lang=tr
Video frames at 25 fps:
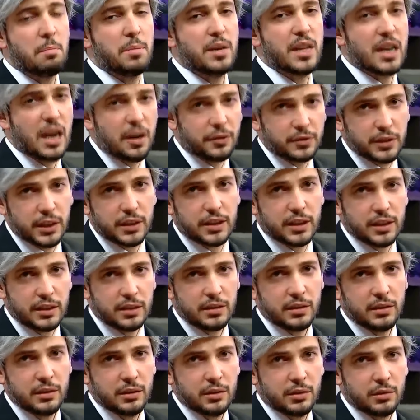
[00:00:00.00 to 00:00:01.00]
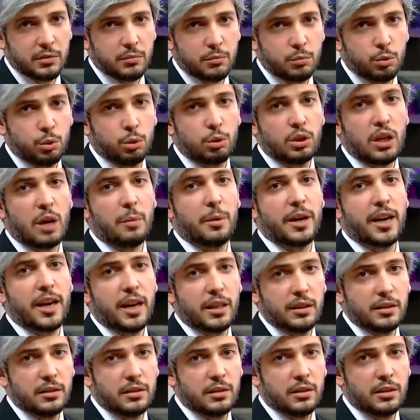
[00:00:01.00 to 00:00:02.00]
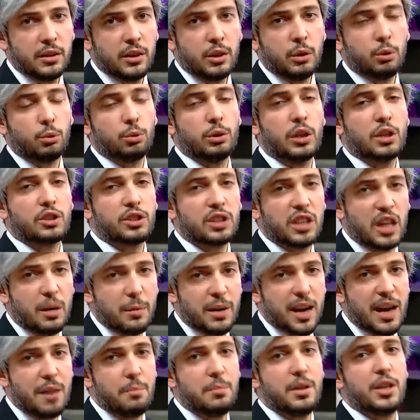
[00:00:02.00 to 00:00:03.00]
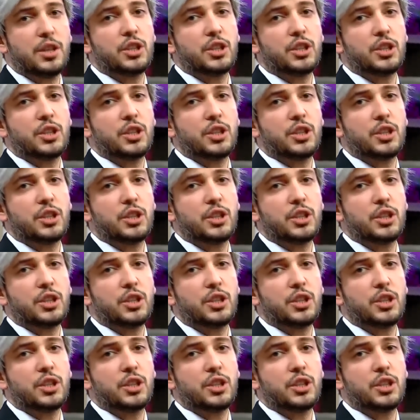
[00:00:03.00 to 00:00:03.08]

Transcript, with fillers: bir haftadır bulunamayan, ulaşılamayan bir